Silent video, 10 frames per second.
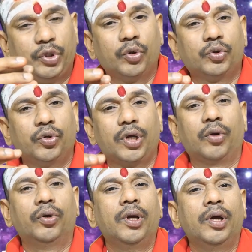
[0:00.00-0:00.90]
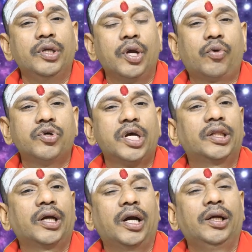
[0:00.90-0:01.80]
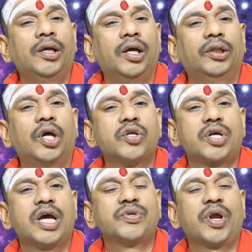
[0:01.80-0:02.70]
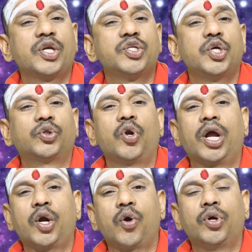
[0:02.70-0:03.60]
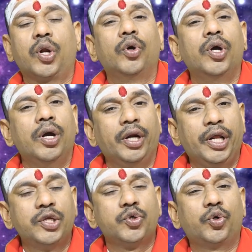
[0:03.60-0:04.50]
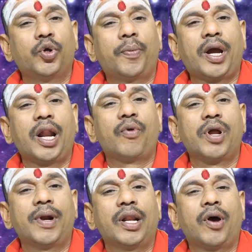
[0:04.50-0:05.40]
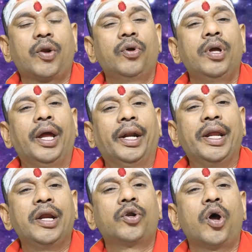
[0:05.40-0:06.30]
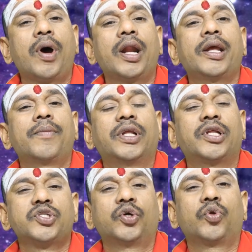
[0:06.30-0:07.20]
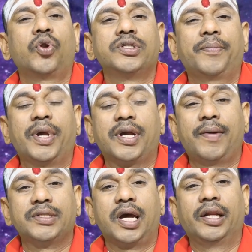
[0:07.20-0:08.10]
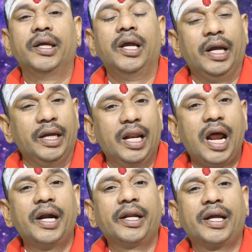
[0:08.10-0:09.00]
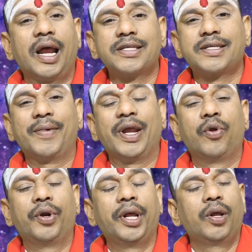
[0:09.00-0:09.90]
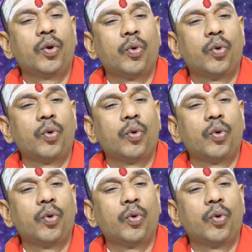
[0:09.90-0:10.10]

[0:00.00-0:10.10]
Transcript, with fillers: తిరుగుతూ ఉంటారు ఎక్కువ శాతంగా ధనుసు రాశి వారికి శత్రువులు ఎక్కడో ఉండరు నీ చుట్టుపక్కల ఉండబడిన వారు నీ ఇంట్లో వాళ్ళే నీకు భద్రశత్రులు అని చెప్పి గమనించాలి ఇలాంటి కాల సమయంలోనే